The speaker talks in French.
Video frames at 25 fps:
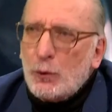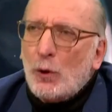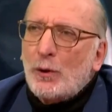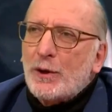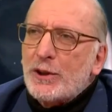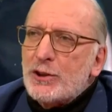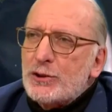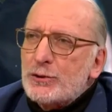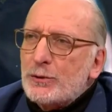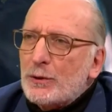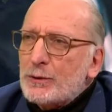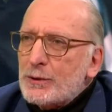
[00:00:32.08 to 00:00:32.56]
de
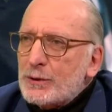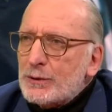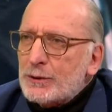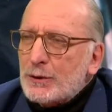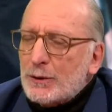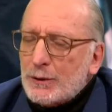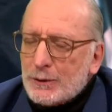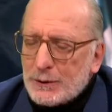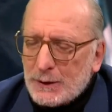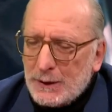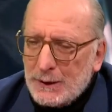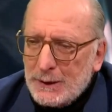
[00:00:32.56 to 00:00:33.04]
Boris
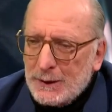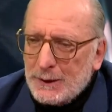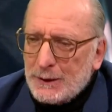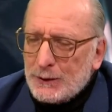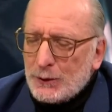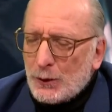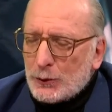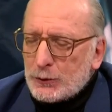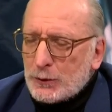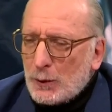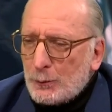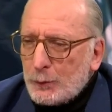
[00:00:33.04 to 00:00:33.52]
Johnson
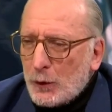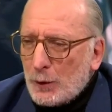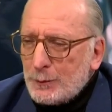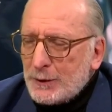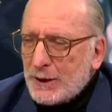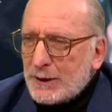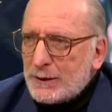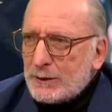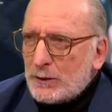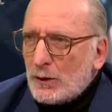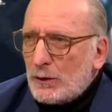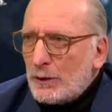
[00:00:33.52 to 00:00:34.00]
dans un
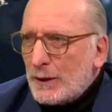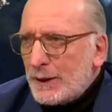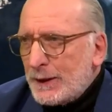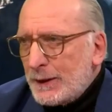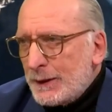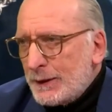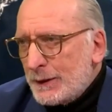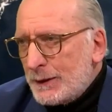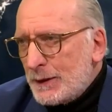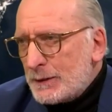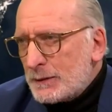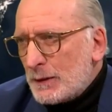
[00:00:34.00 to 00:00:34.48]
premier temps
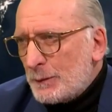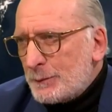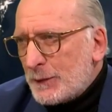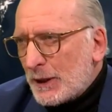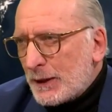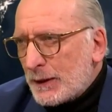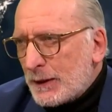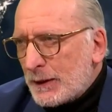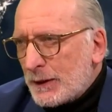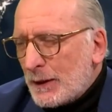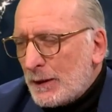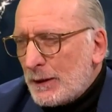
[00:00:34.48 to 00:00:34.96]
et des
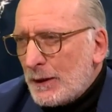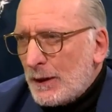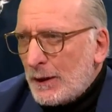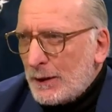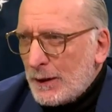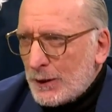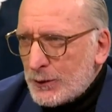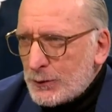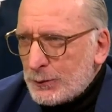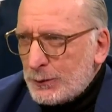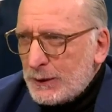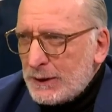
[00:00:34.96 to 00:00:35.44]
Américains à
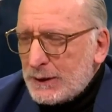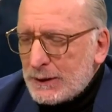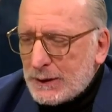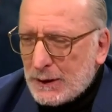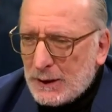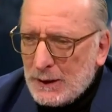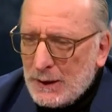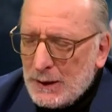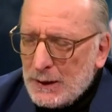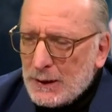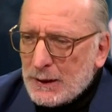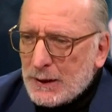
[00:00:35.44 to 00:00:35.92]
la
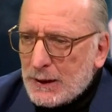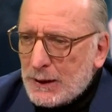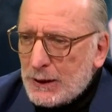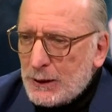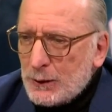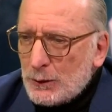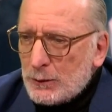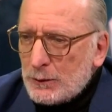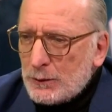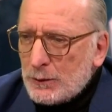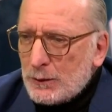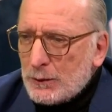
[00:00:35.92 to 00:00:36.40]
suite
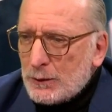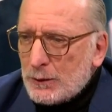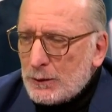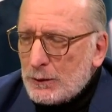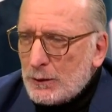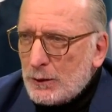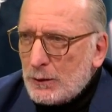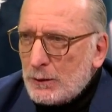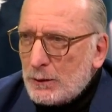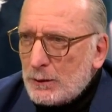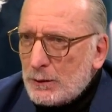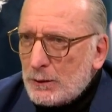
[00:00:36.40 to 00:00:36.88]
qui ont
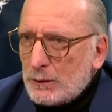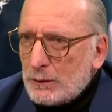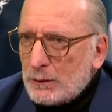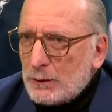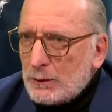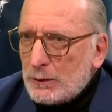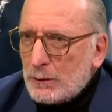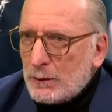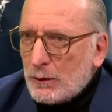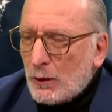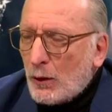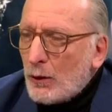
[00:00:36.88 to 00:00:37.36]

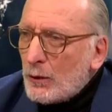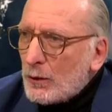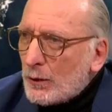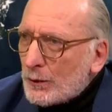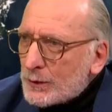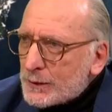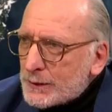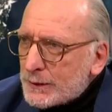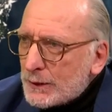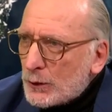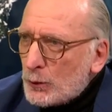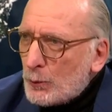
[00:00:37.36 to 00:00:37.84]
euh,
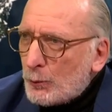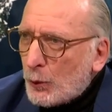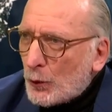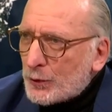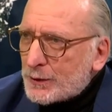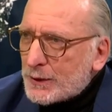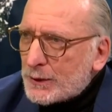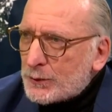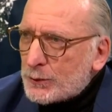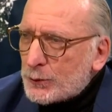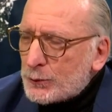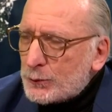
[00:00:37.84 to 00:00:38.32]
relancé le
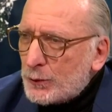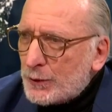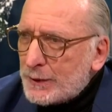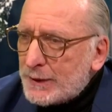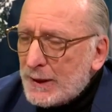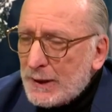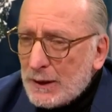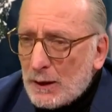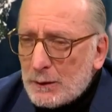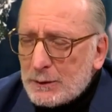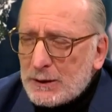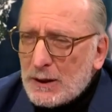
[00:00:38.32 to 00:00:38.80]
processus de
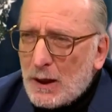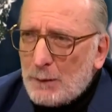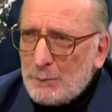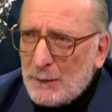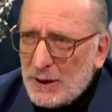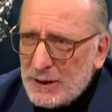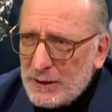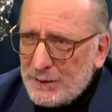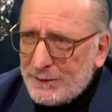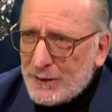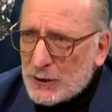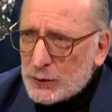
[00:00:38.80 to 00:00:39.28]
guerre car
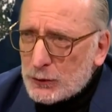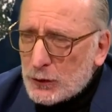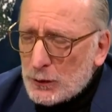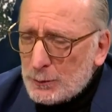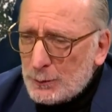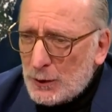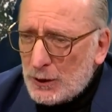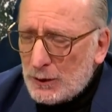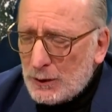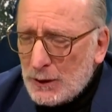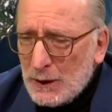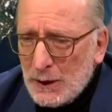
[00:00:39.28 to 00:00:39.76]

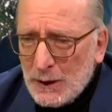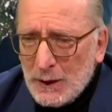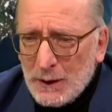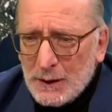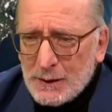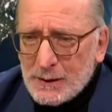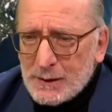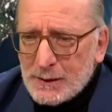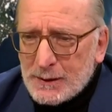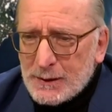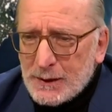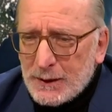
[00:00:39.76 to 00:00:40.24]
manifestement
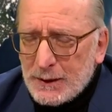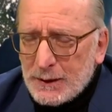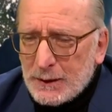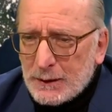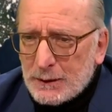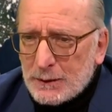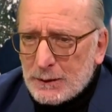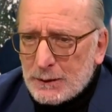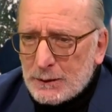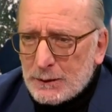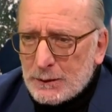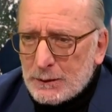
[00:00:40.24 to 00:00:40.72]

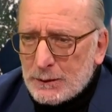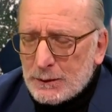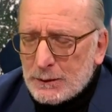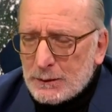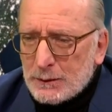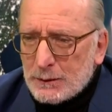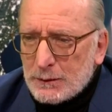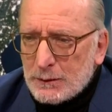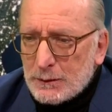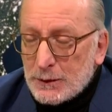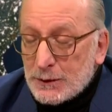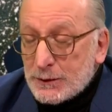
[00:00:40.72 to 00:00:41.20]
c'est euh,
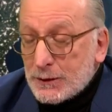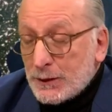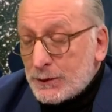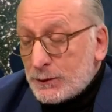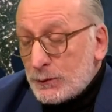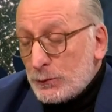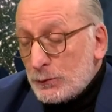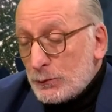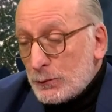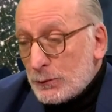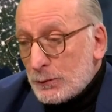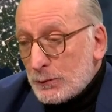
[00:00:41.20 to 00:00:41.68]

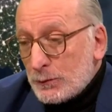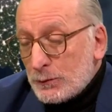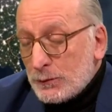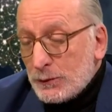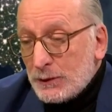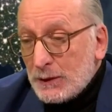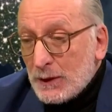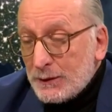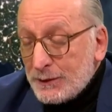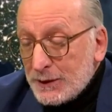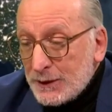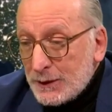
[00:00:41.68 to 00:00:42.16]
c'est une,
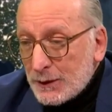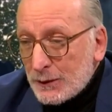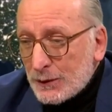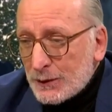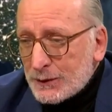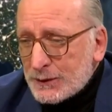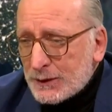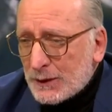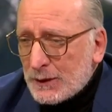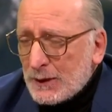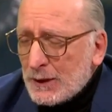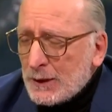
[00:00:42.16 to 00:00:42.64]

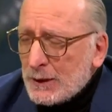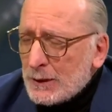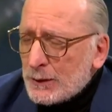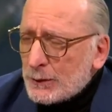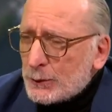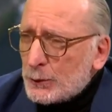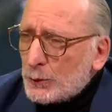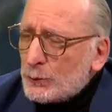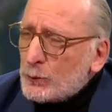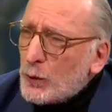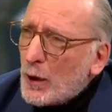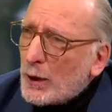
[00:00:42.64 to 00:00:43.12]
évidence
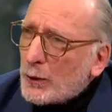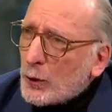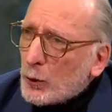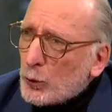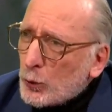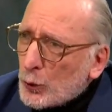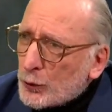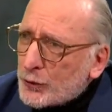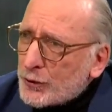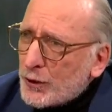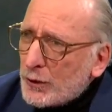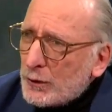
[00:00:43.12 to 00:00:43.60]
de voir que
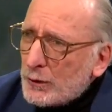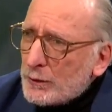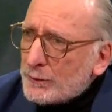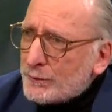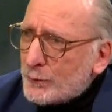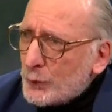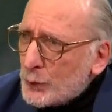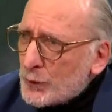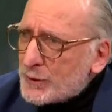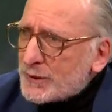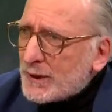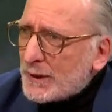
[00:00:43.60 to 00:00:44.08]
l'OTAN
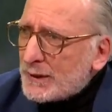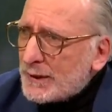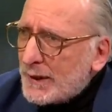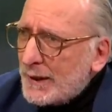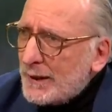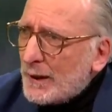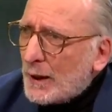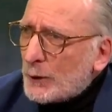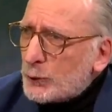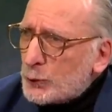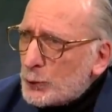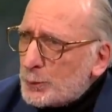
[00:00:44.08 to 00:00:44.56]
veut cette
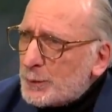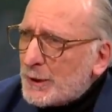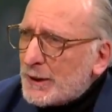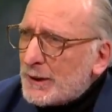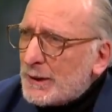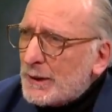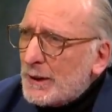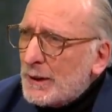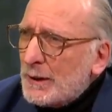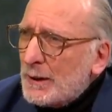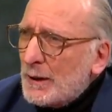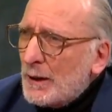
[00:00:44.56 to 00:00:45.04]
guerre à tout
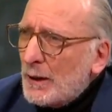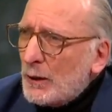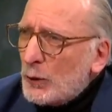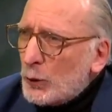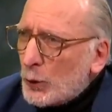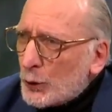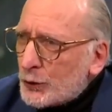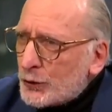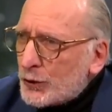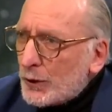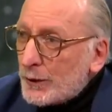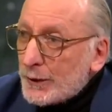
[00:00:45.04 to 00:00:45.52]
prix.
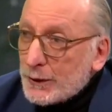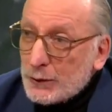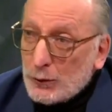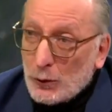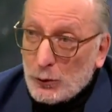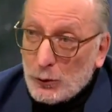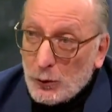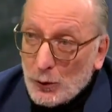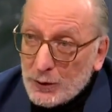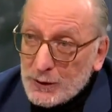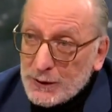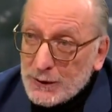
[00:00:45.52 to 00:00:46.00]
L'OTAN et
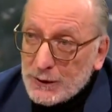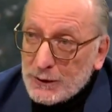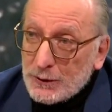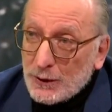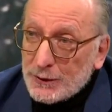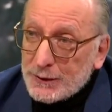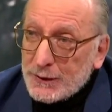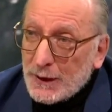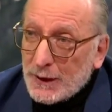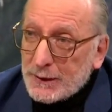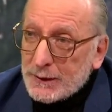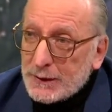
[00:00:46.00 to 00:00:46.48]
donc
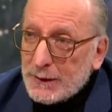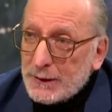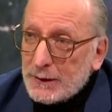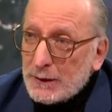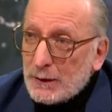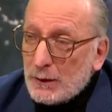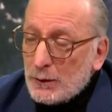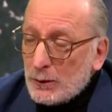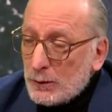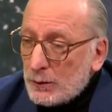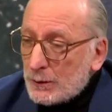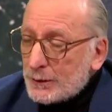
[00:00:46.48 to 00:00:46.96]
l'Occident
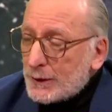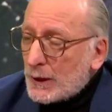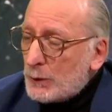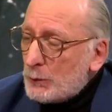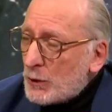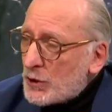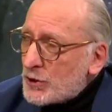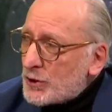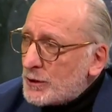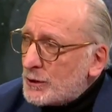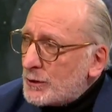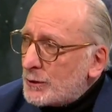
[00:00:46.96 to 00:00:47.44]
derrière, Londres et
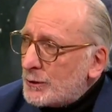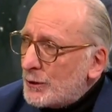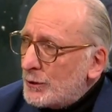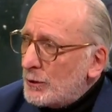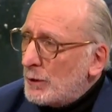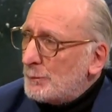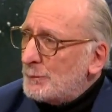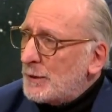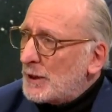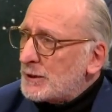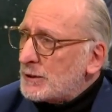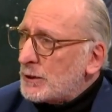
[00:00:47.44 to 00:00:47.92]

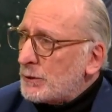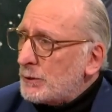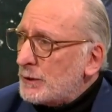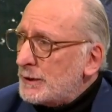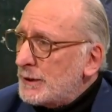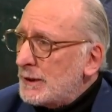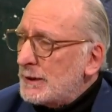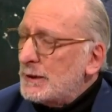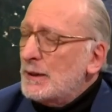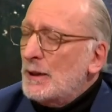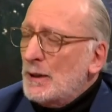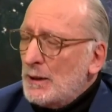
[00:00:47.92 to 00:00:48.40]
Washington en
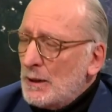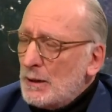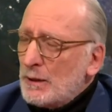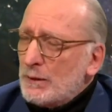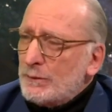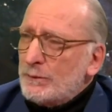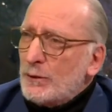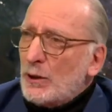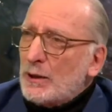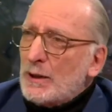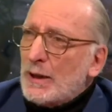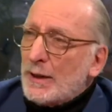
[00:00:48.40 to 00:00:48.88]
particulier,
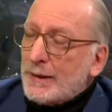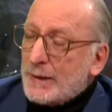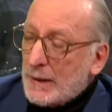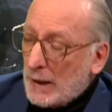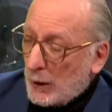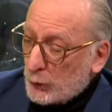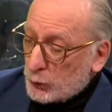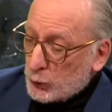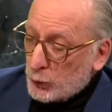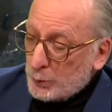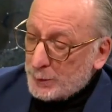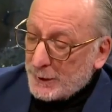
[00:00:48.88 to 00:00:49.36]
veulent la
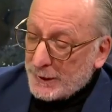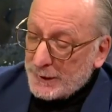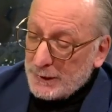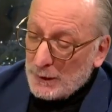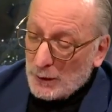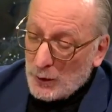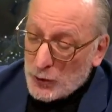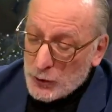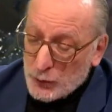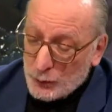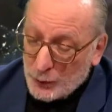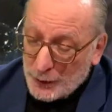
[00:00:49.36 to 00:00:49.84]
guerre à tout prix.
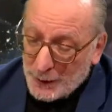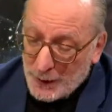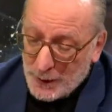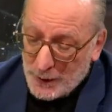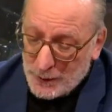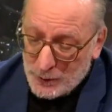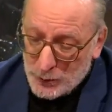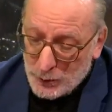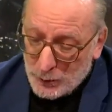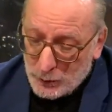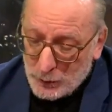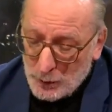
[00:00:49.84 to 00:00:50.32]
Alors je
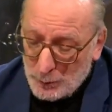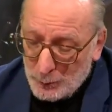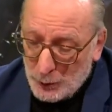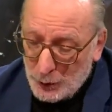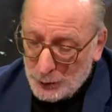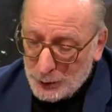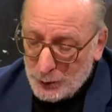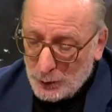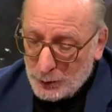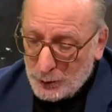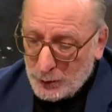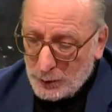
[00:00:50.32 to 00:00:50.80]
voudrais
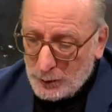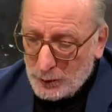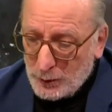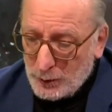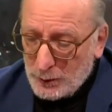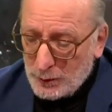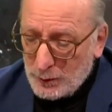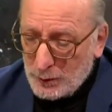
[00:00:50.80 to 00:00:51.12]
justement donc